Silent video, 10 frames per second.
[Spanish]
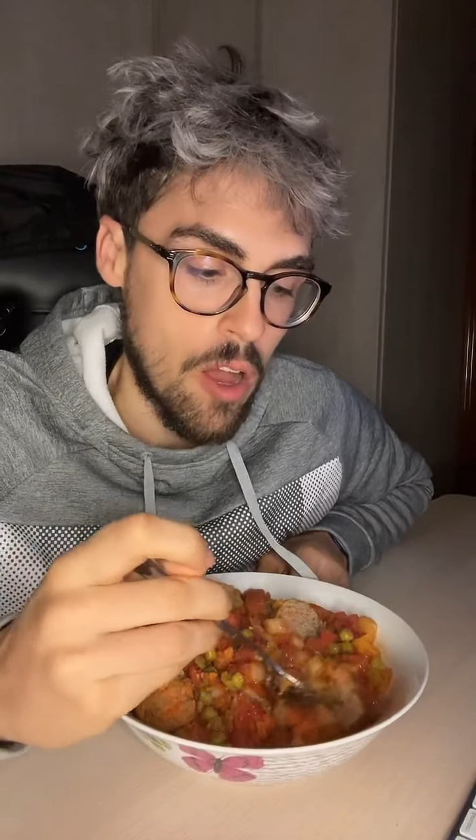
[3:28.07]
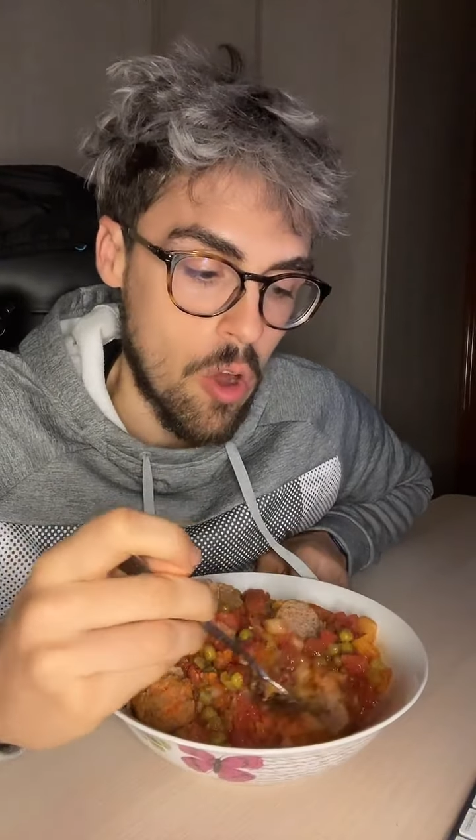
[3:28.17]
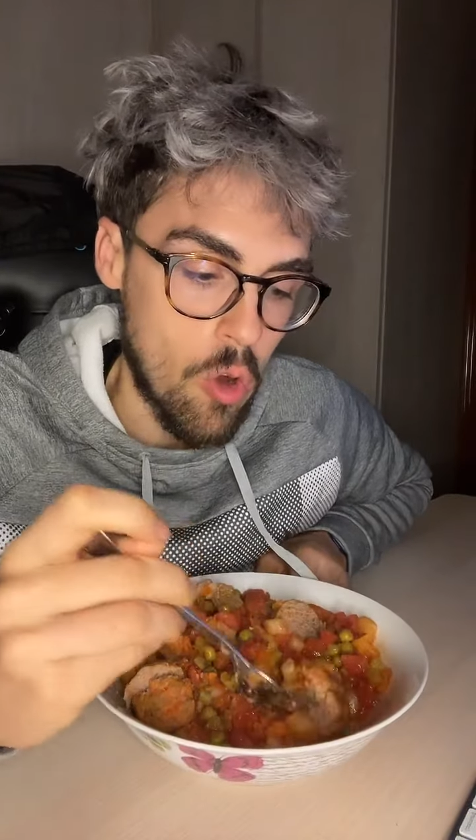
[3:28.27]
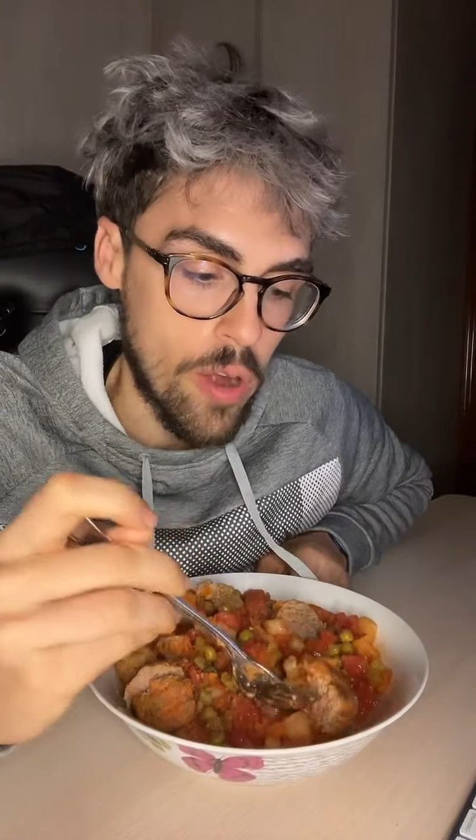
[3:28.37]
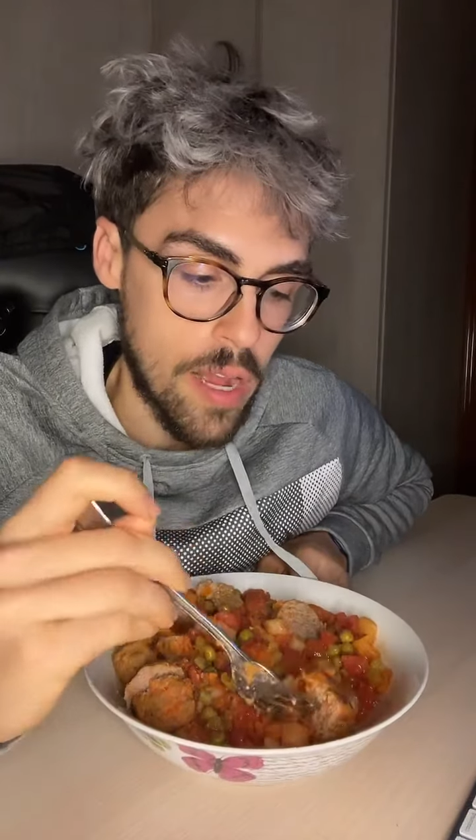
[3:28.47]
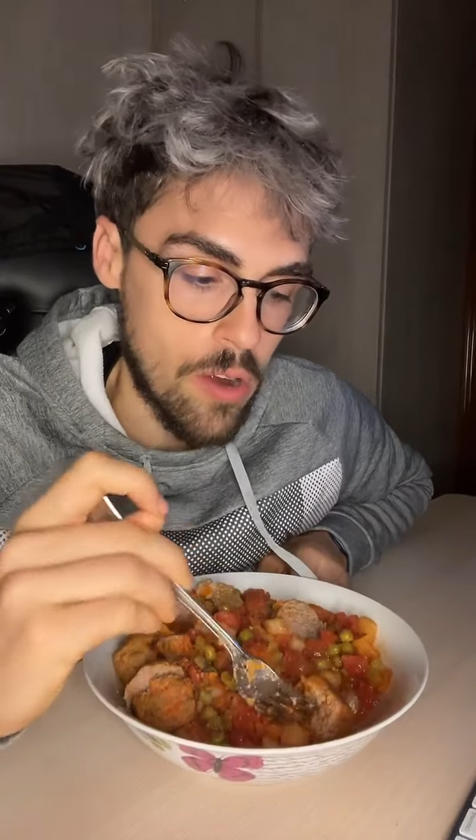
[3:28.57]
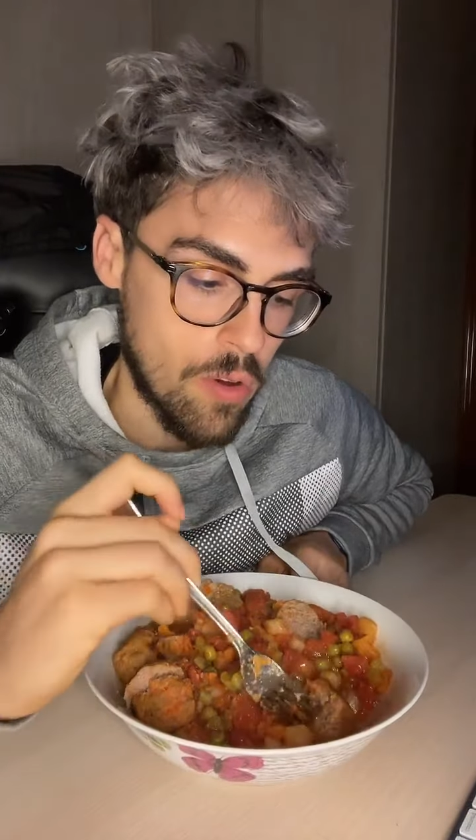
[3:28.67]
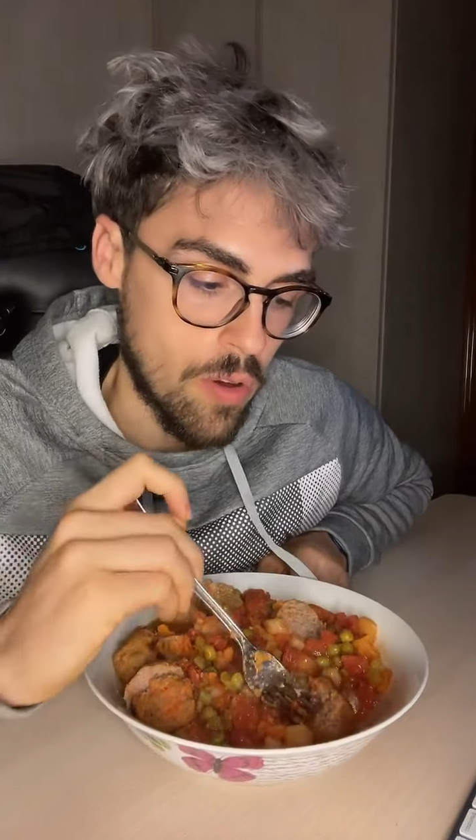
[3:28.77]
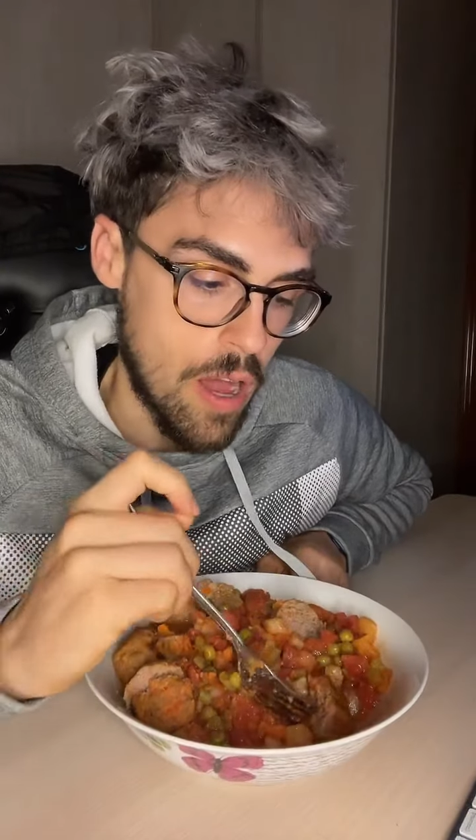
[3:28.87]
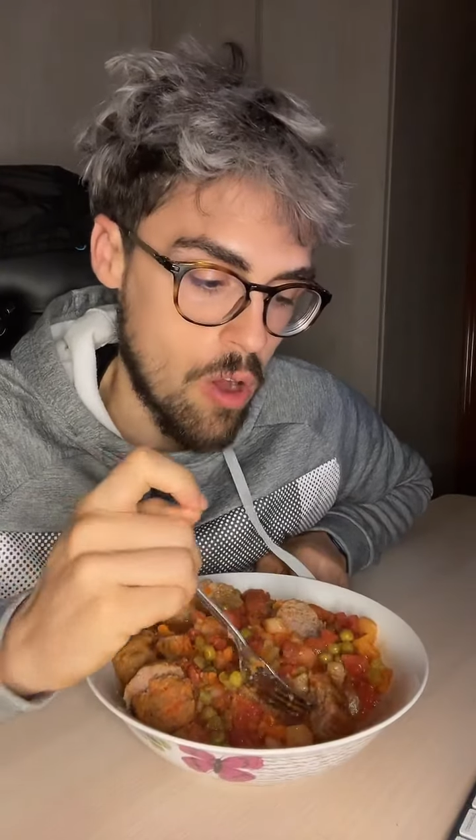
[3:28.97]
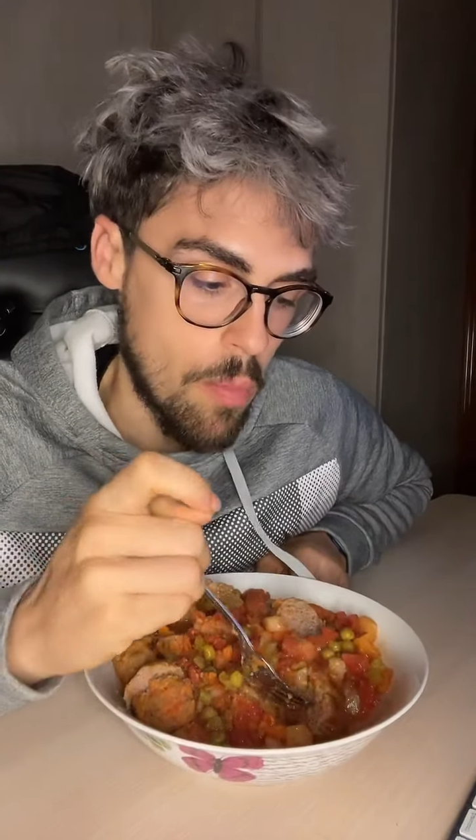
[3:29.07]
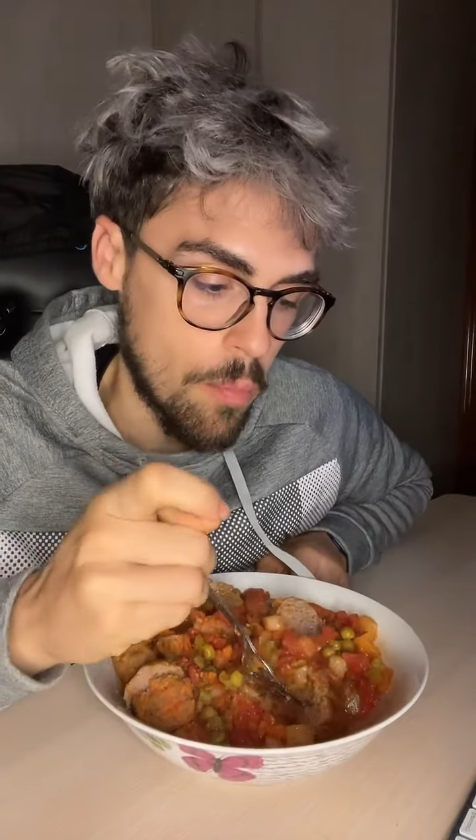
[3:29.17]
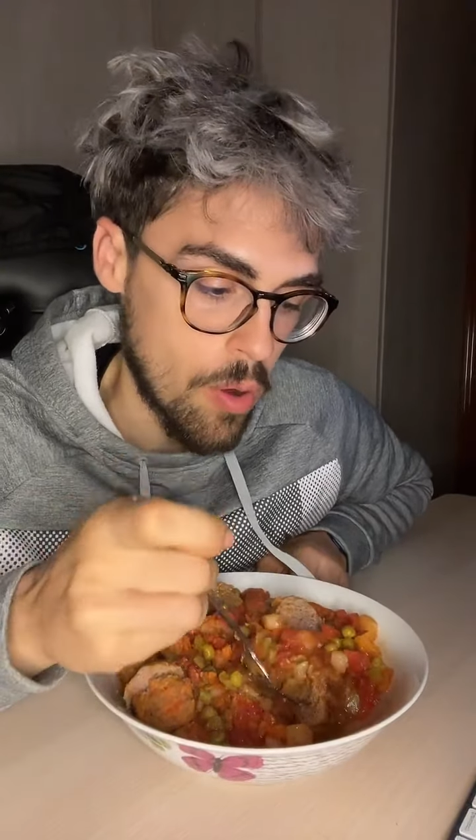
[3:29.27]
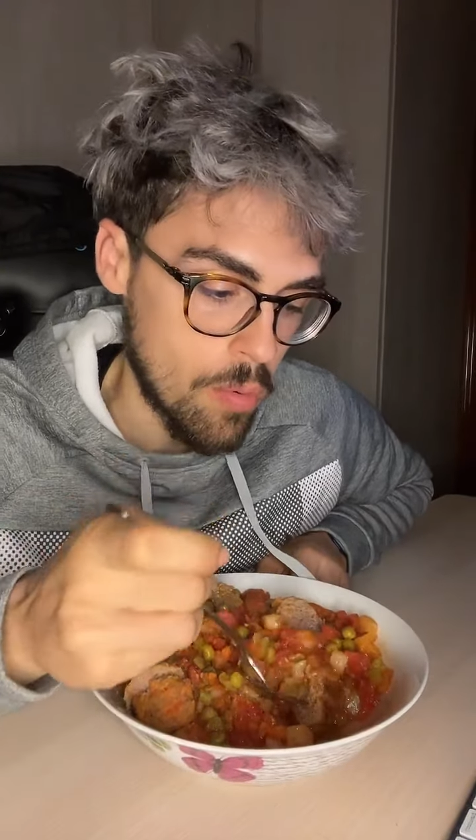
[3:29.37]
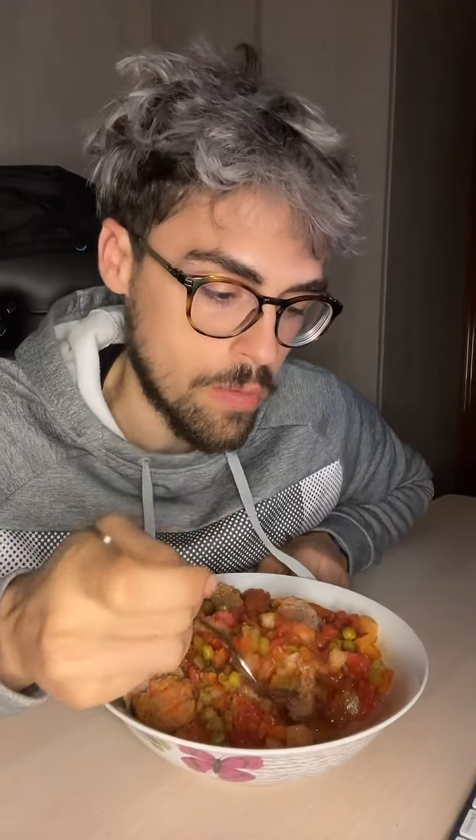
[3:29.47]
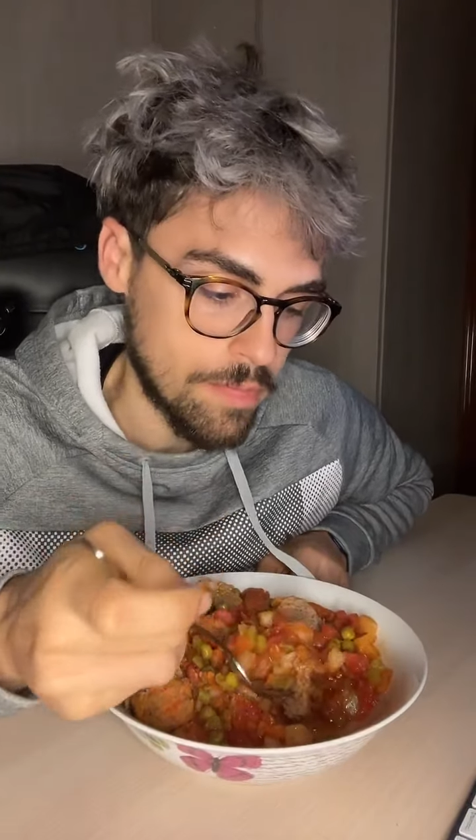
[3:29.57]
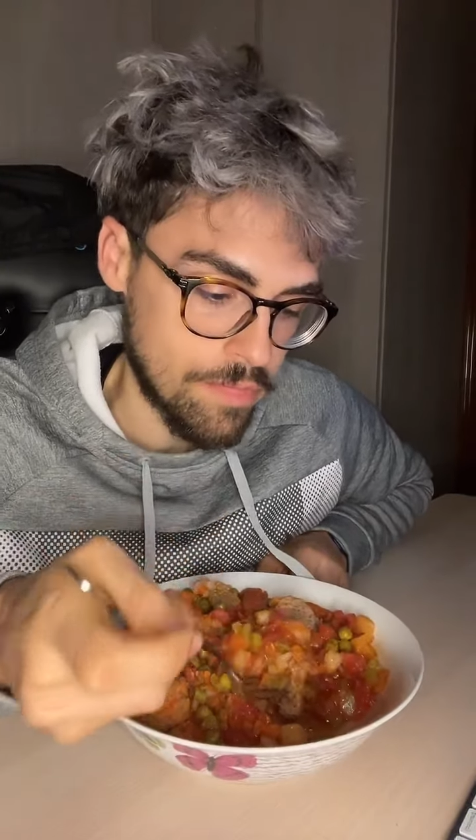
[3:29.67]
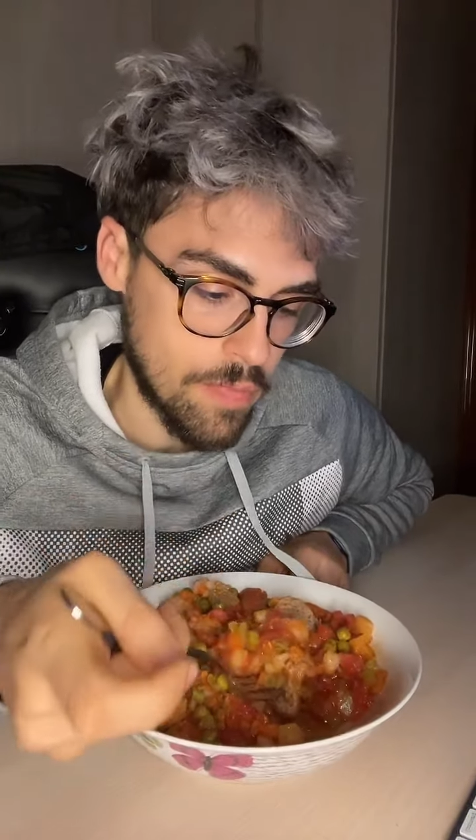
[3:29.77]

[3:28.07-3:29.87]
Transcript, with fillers: orégano, ajo en polvo.